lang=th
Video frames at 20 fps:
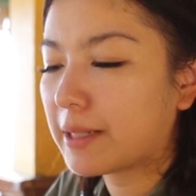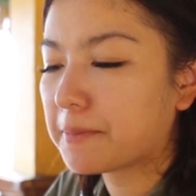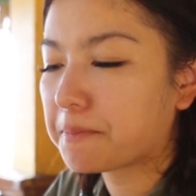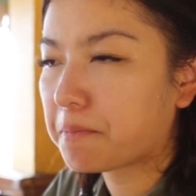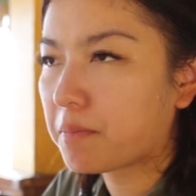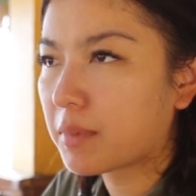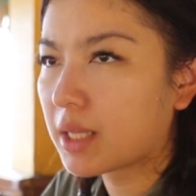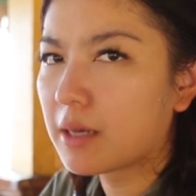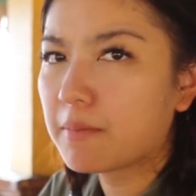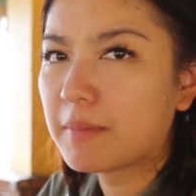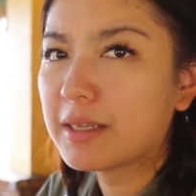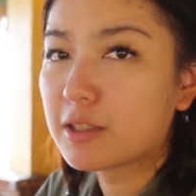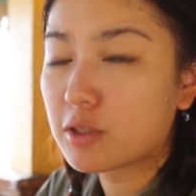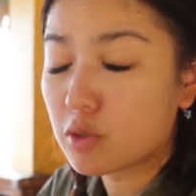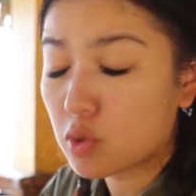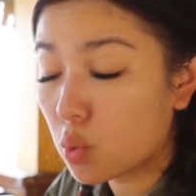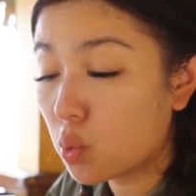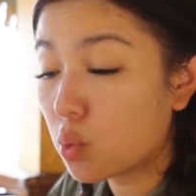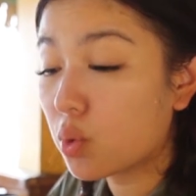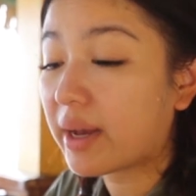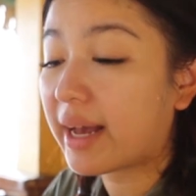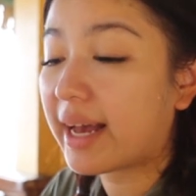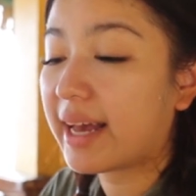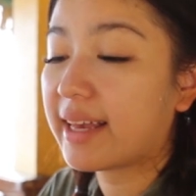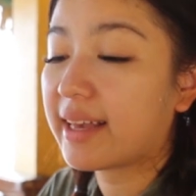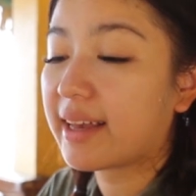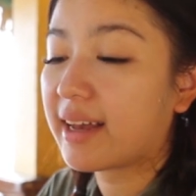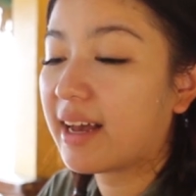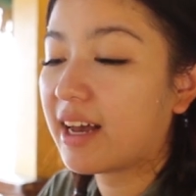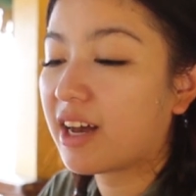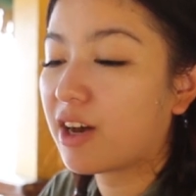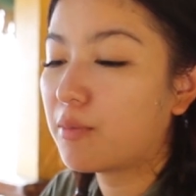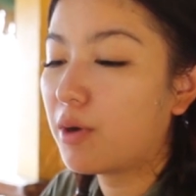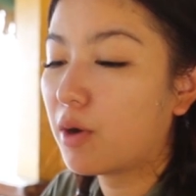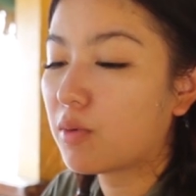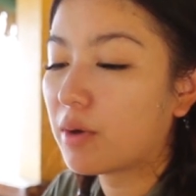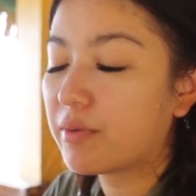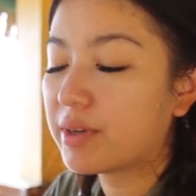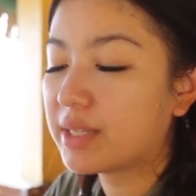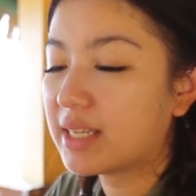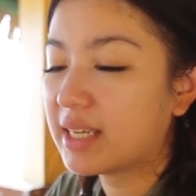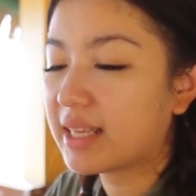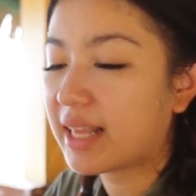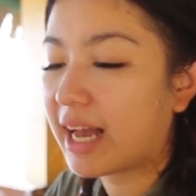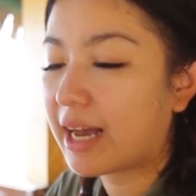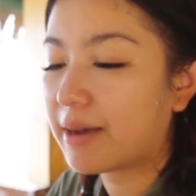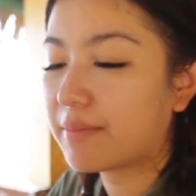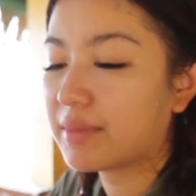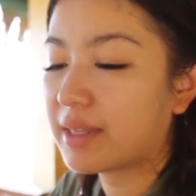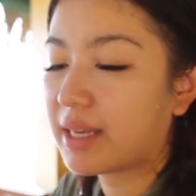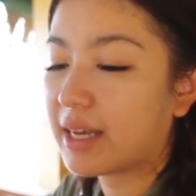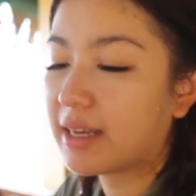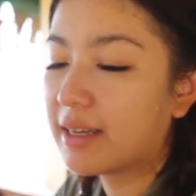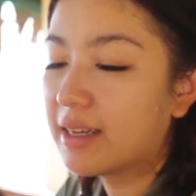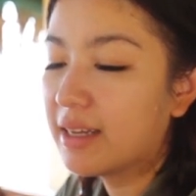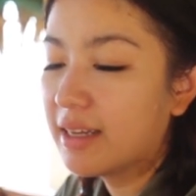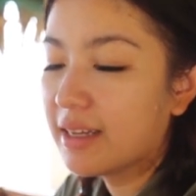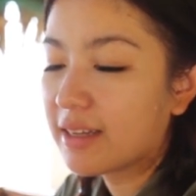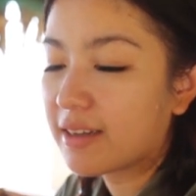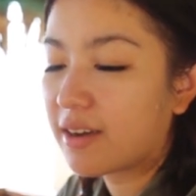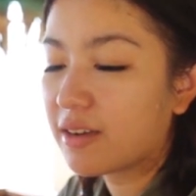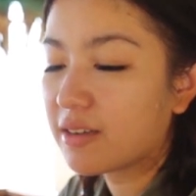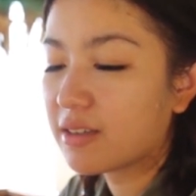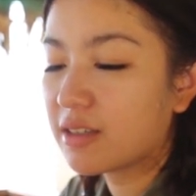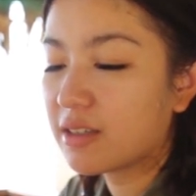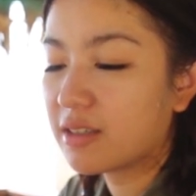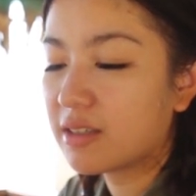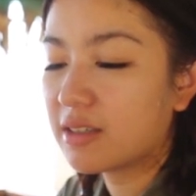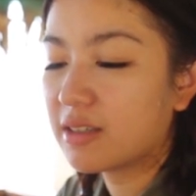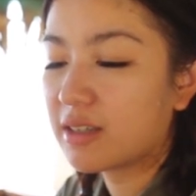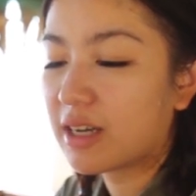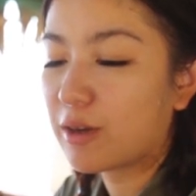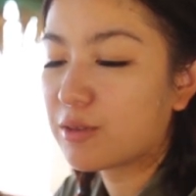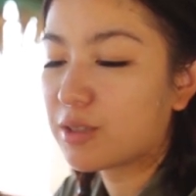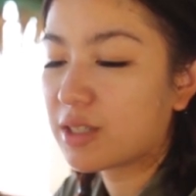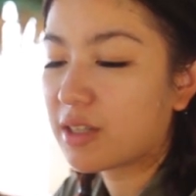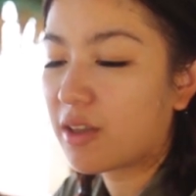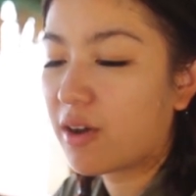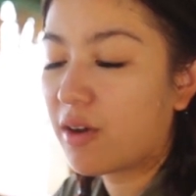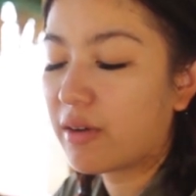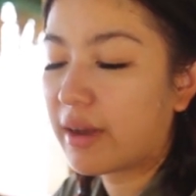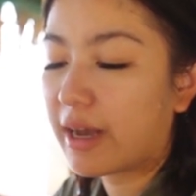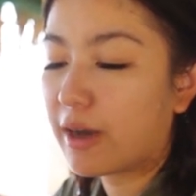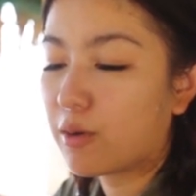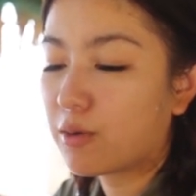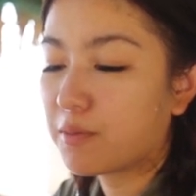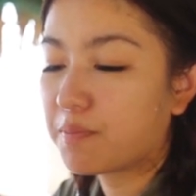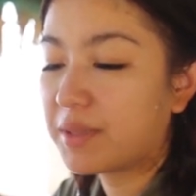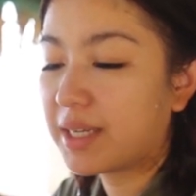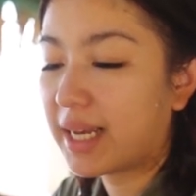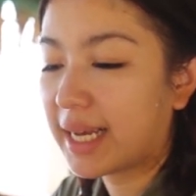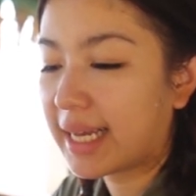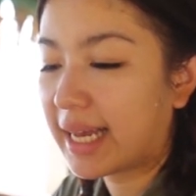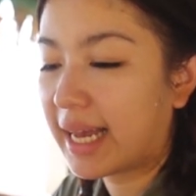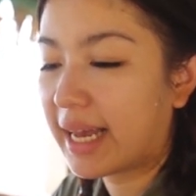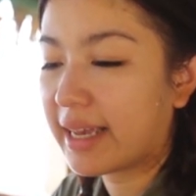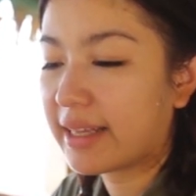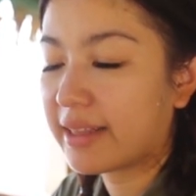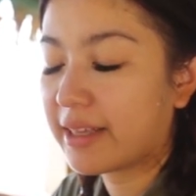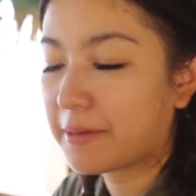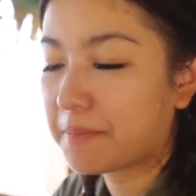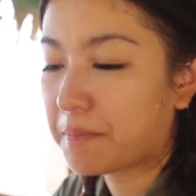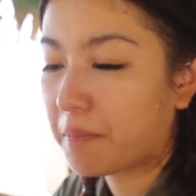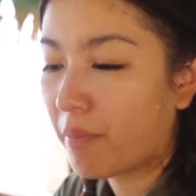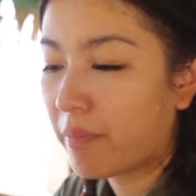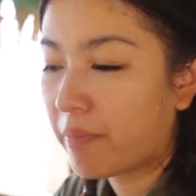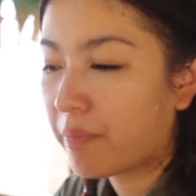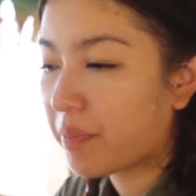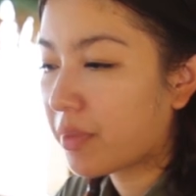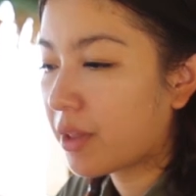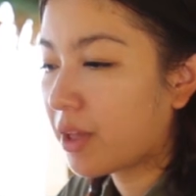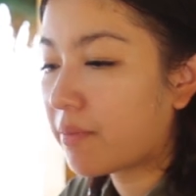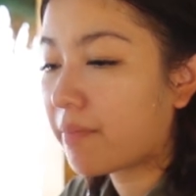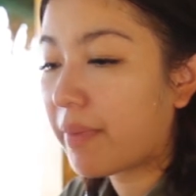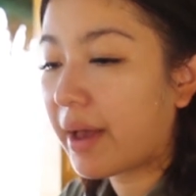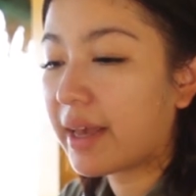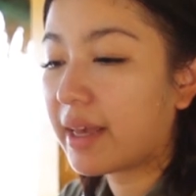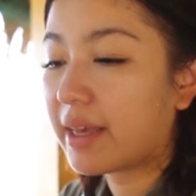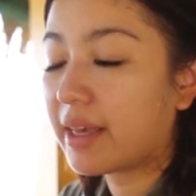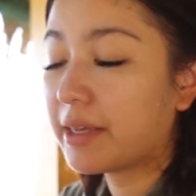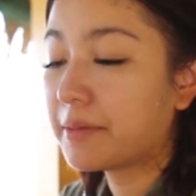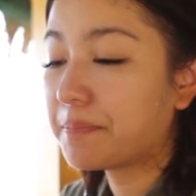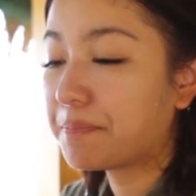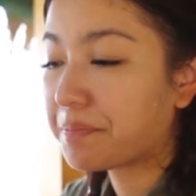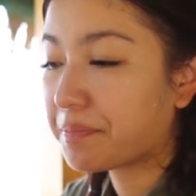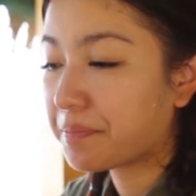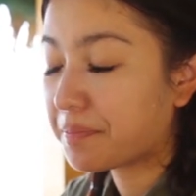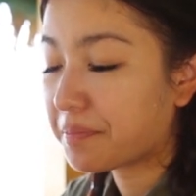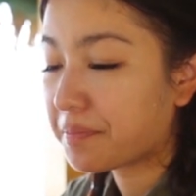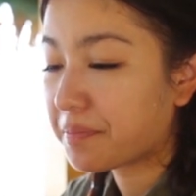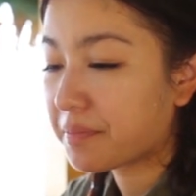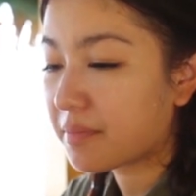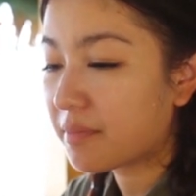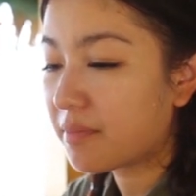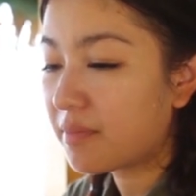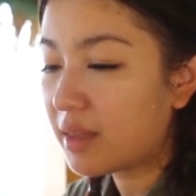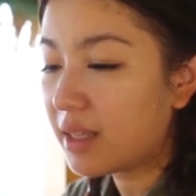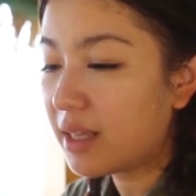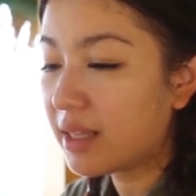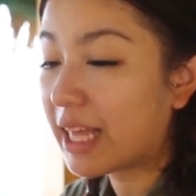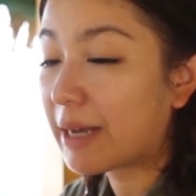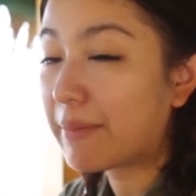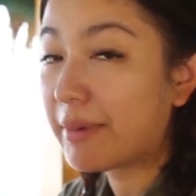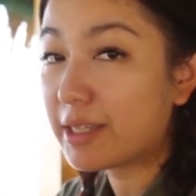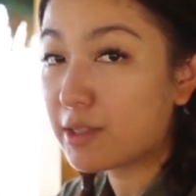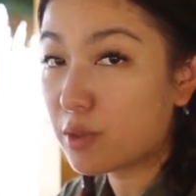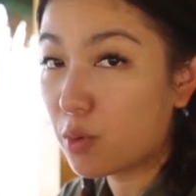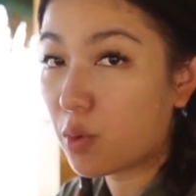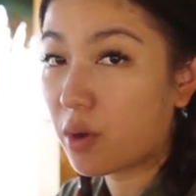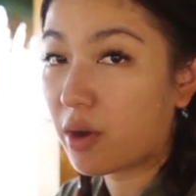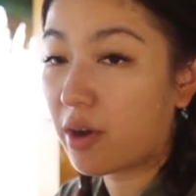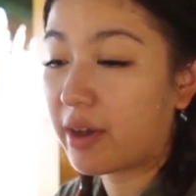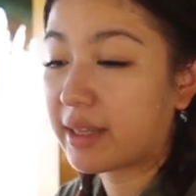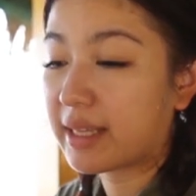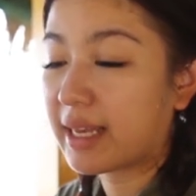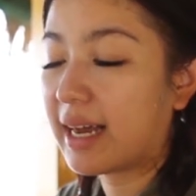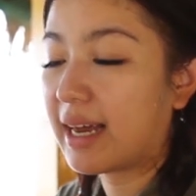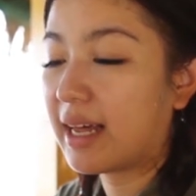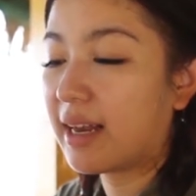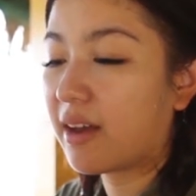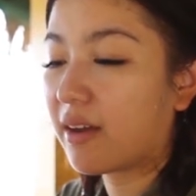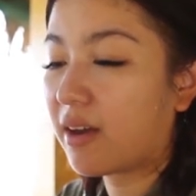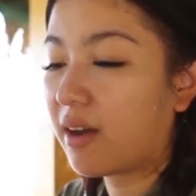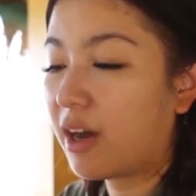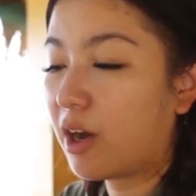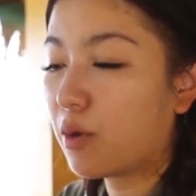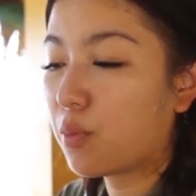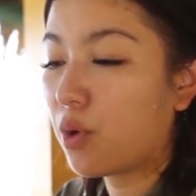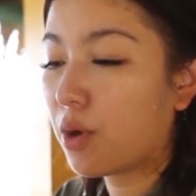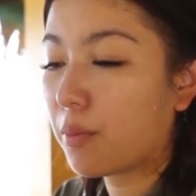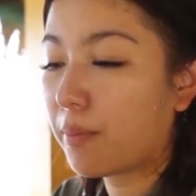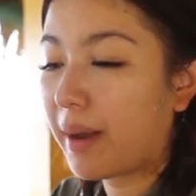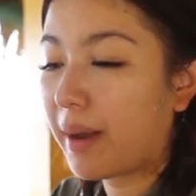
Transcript: เป็นเป็นสตูไก่ค่ะ เขาบอกว่าวิธีทำเนี่ย ก็คือเขาจะต้องเอาเนื้อไก่เนี่ย ไปทำให้สุกก่อนค่ะ แล้วก็เอาพว